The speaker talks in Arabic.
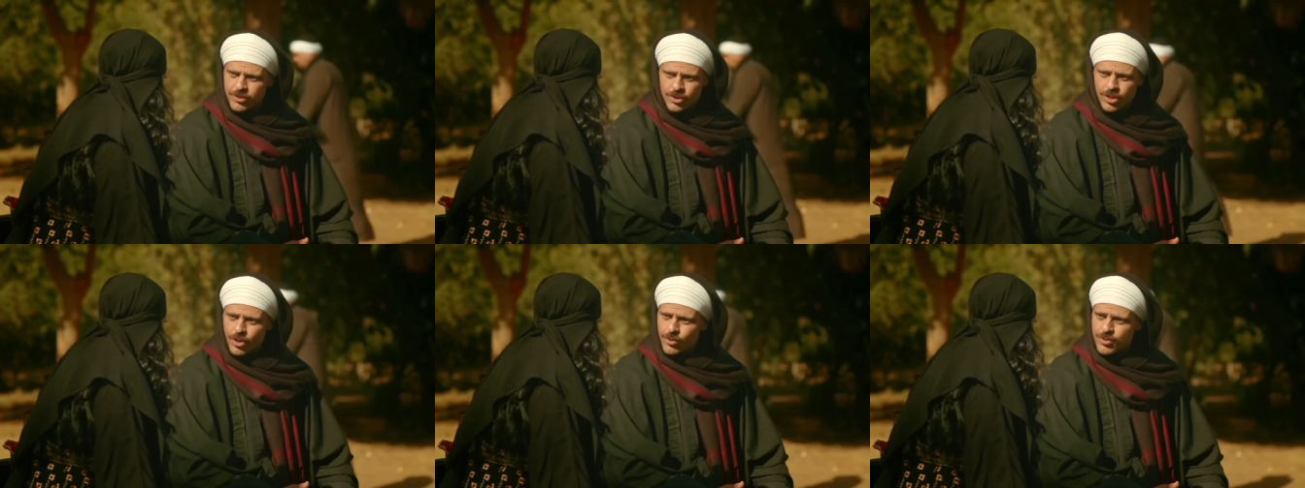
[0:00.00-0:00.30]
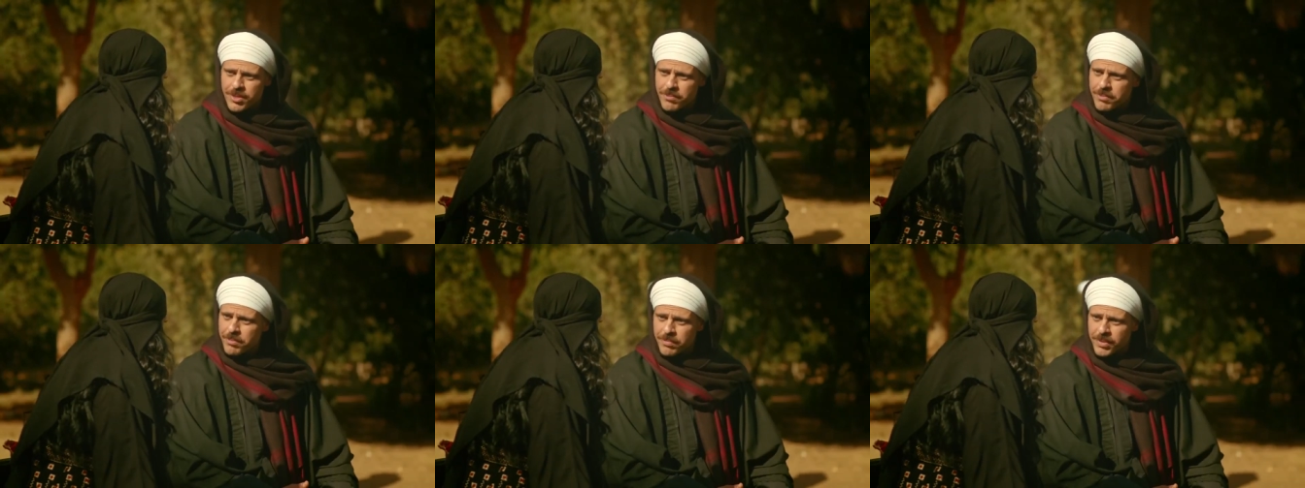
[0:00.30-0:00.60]

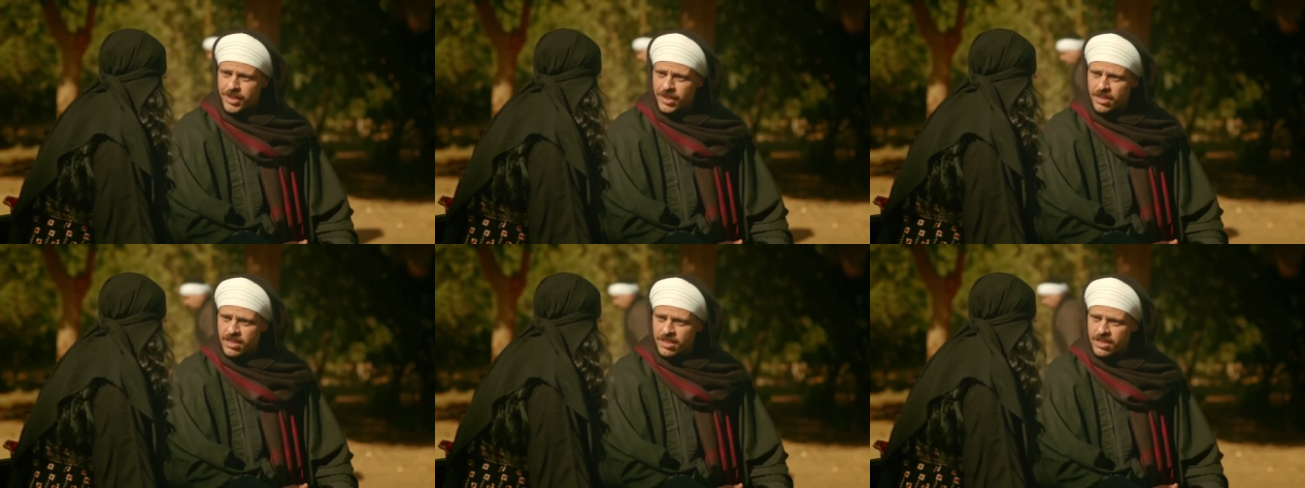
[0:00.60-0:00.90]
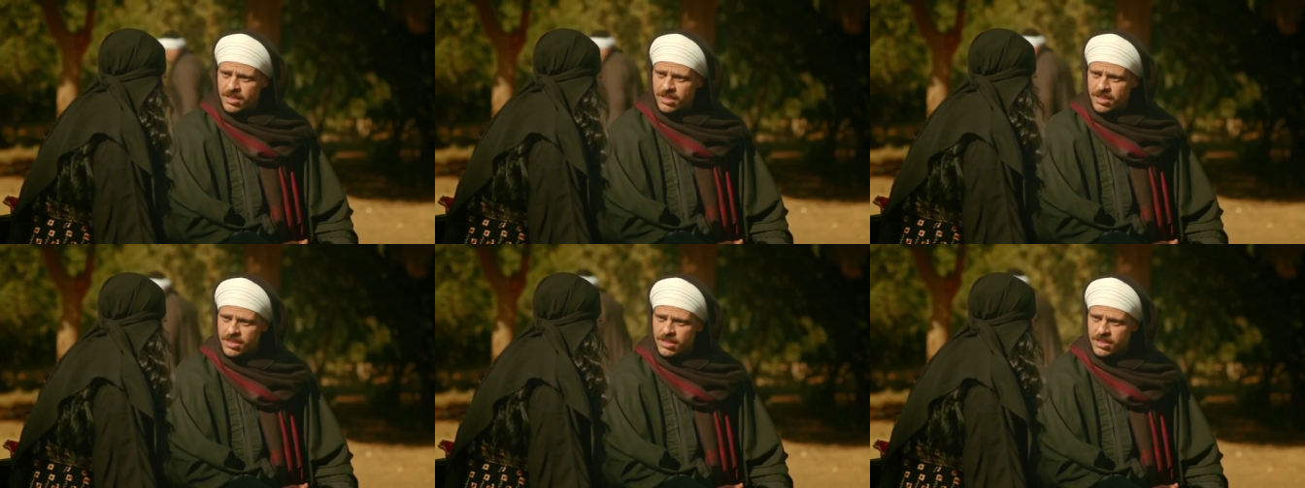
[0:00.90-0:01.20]
متجوزه من مين
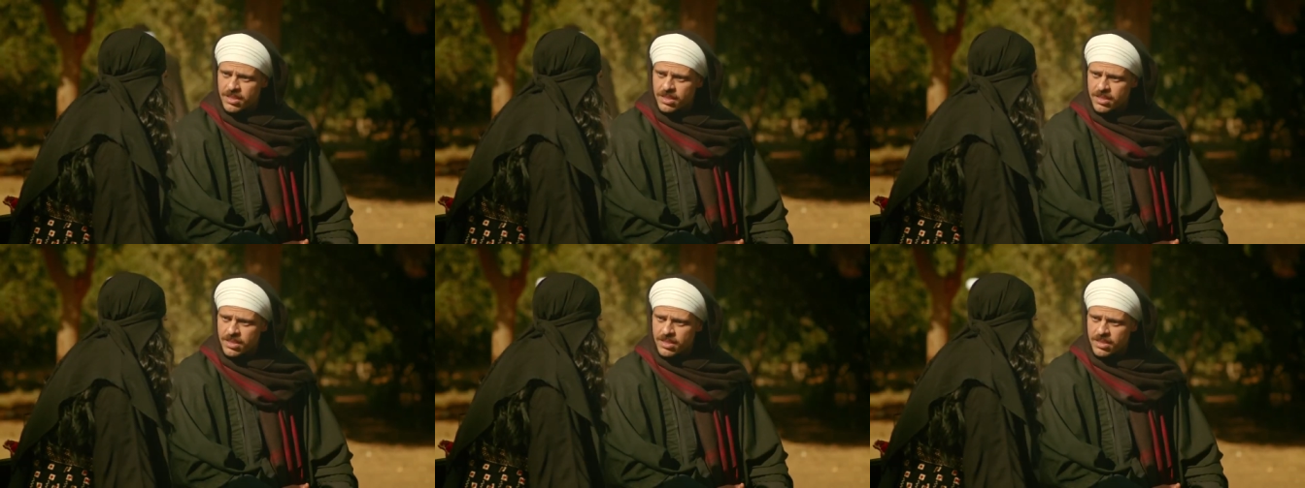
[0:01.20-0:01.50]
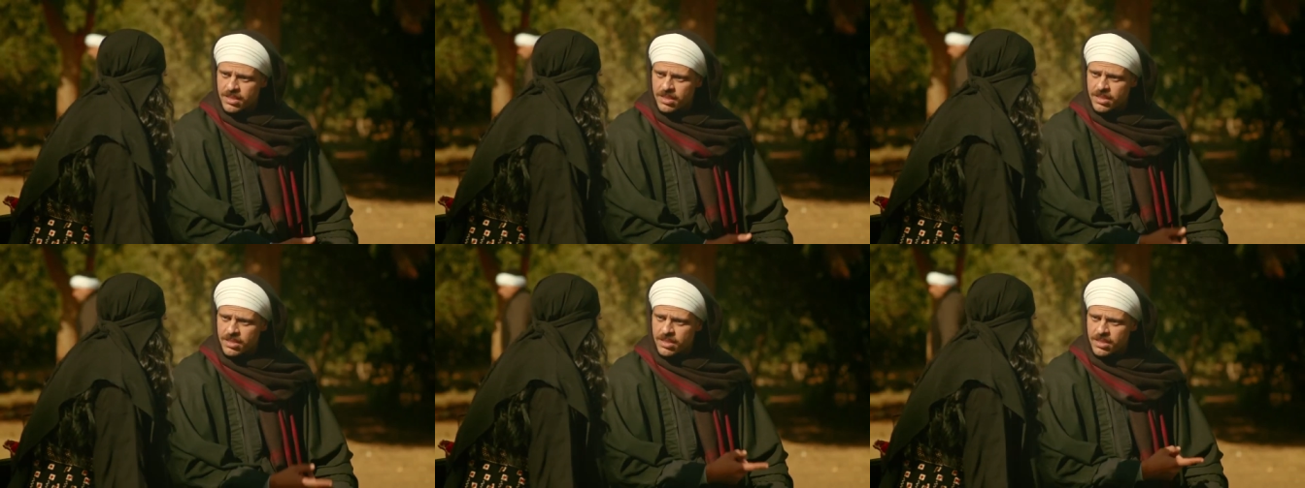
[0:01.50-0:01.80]

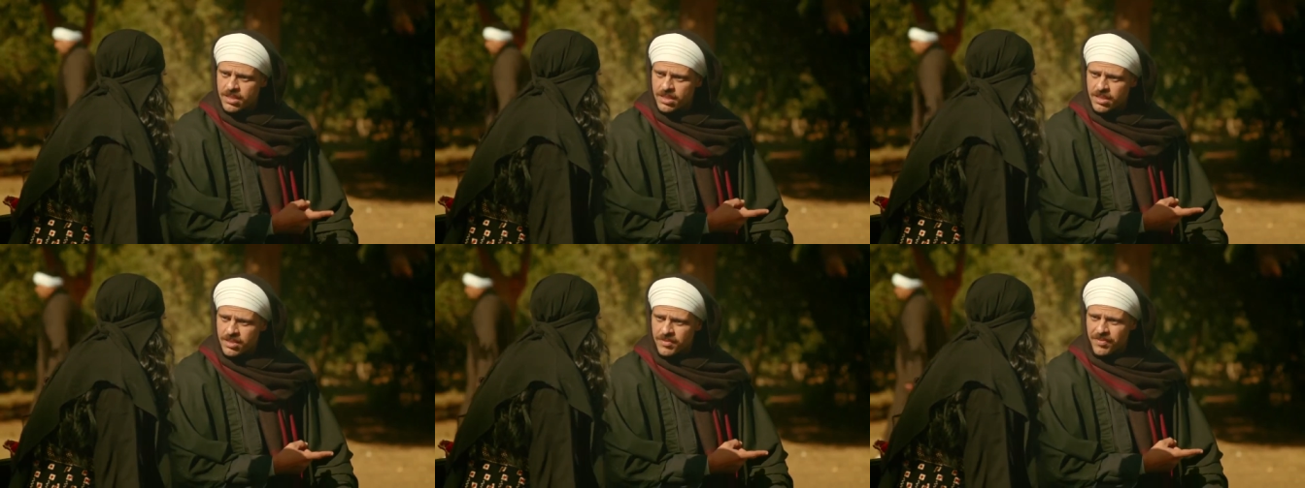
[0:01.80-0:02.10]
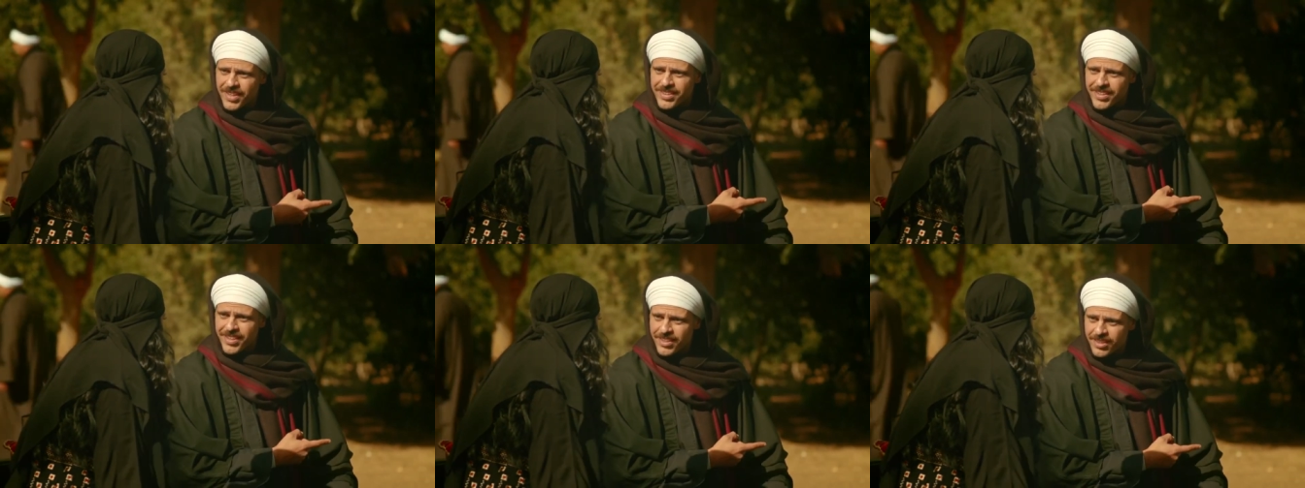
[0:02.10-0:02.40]

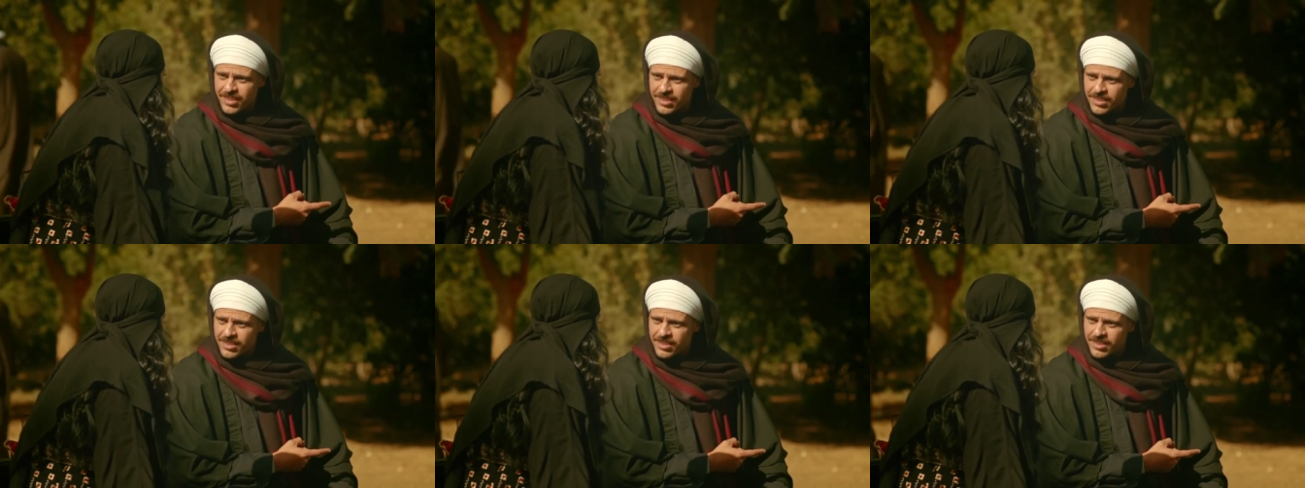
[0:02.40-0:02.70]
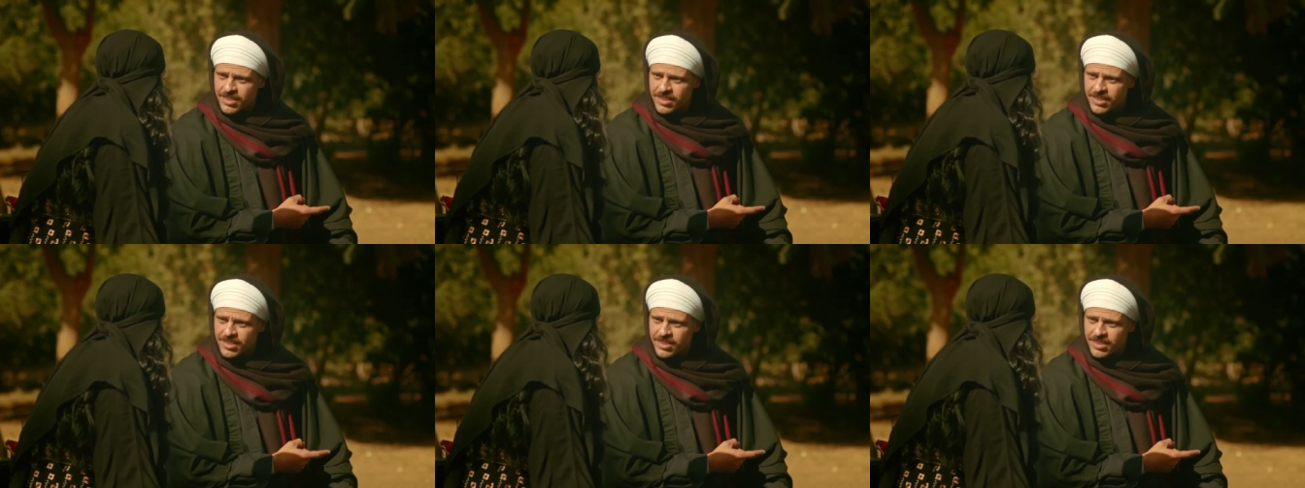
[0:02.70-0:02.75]
فتحي